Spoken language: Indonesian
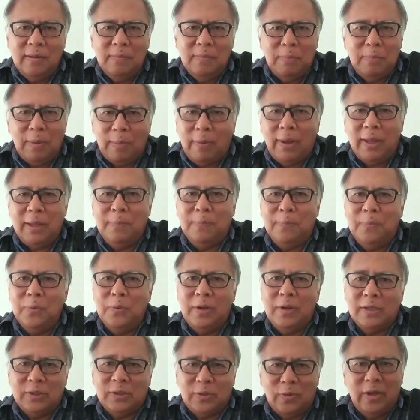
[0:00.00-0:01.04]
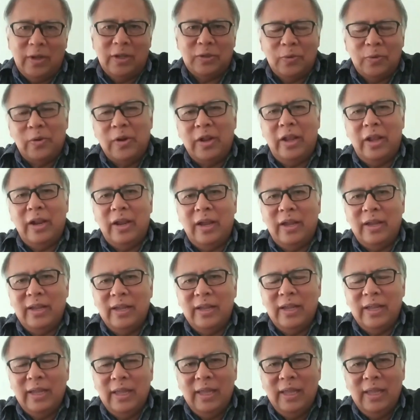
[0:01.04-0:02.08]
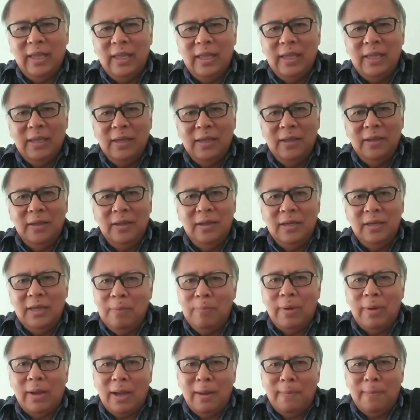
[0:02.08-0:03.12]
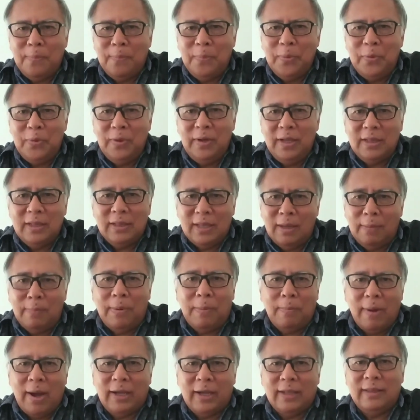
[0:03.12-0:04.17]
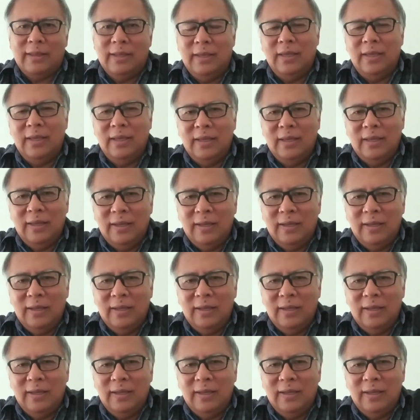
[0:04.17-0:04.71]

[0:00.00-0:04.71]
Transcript: Bapak, Ibu, dan saudara-saudara, dimanapun kita berbakti,